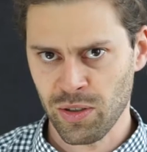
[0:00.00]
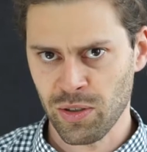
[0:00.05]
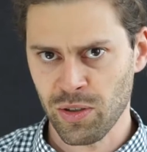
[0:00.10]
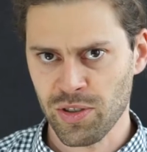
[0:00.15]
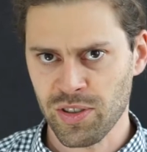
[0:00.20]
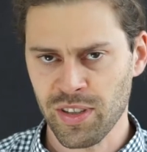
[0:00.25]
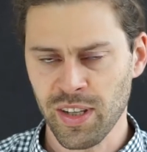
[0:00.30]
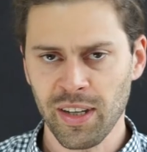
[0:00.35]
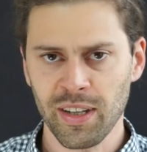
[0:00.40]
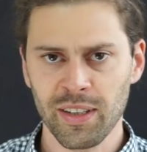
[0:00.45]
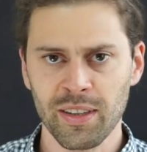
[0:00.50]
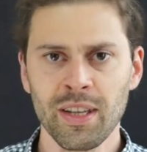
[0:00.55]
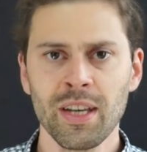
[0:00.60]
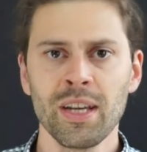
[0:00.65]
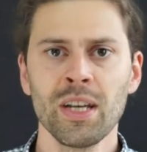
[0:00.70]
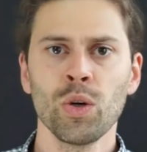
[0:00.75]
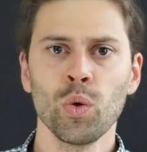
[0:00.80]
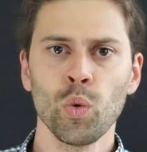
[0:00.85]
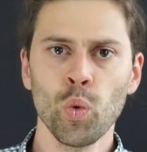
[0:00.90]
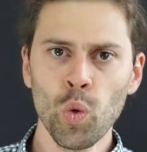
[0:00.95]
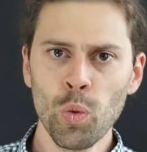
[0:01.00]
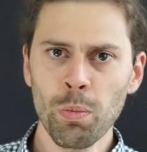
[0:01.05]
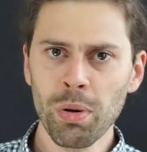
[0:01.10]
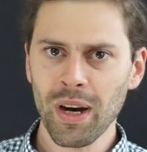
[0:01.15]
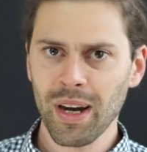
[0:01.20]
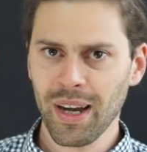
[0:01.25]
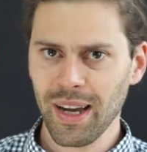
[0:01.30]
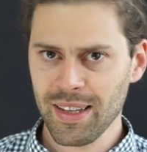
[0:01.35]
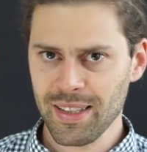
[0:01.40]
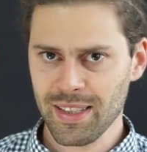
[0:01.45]
Aus deren
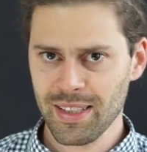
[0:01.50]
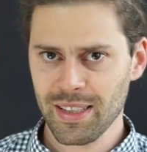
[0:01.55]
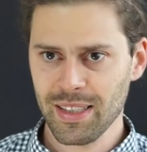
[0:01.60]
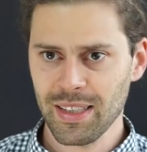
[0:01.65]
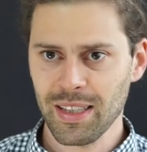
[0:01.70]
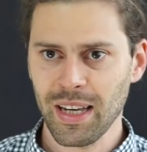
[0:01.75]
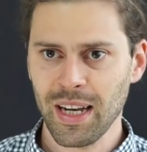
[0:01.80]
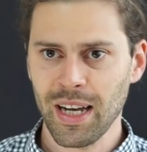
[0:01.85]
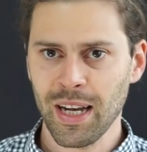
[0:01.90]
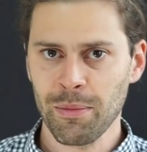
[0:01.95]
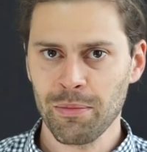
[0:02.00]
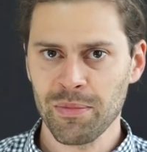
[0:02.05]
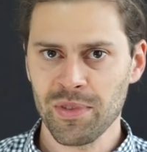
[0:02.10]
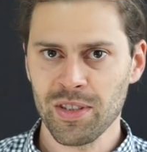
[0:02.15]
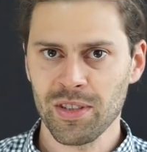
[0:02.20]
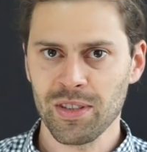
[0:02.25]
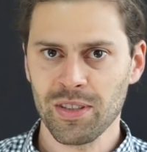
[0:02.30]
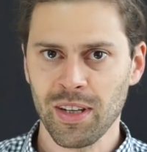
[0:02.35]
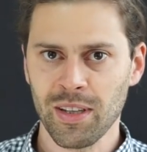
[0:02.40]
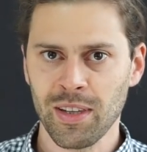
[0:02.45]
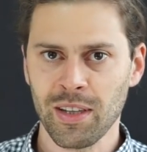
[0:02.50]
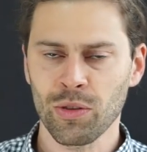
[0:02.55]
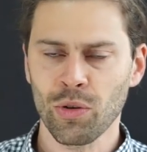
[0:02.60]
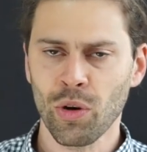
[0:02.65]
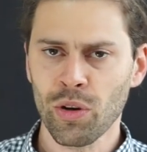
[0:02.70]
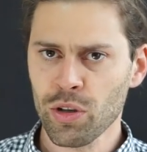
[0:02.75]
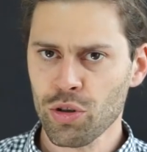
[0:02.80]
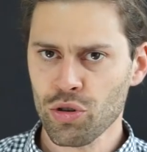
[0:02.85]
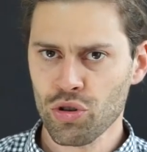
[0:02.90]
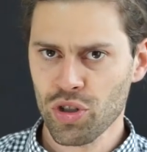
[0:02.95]
Überresten haben sich dann
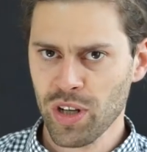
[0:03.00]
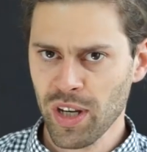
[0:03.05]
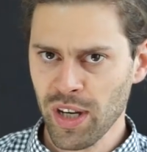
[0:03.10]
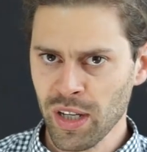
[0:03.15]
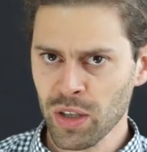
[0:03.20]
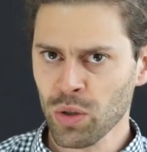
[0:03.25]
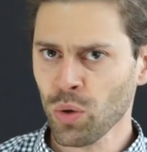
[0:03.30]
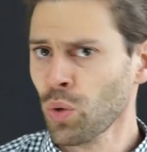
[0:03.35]
neue Sterne,